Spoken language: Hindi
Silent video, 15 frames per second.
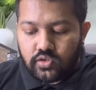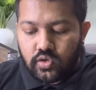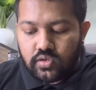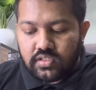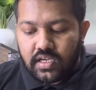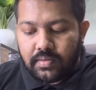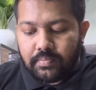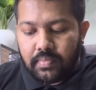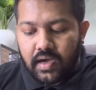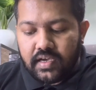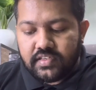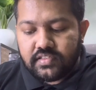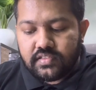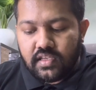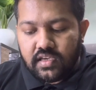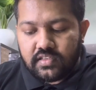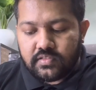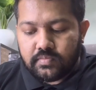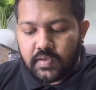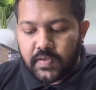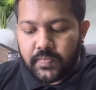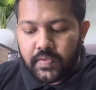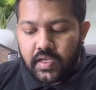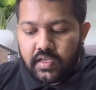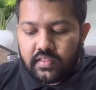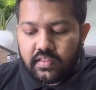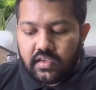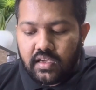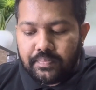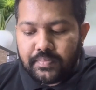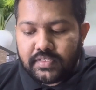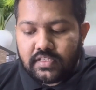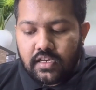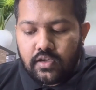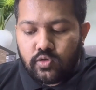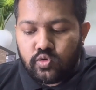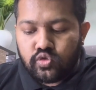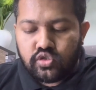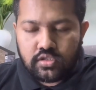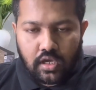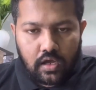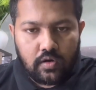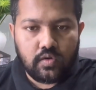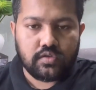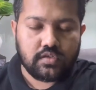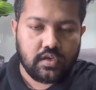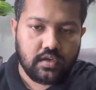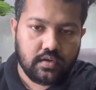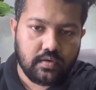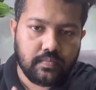2022-23 में देखिए पिछले कुछ सालों से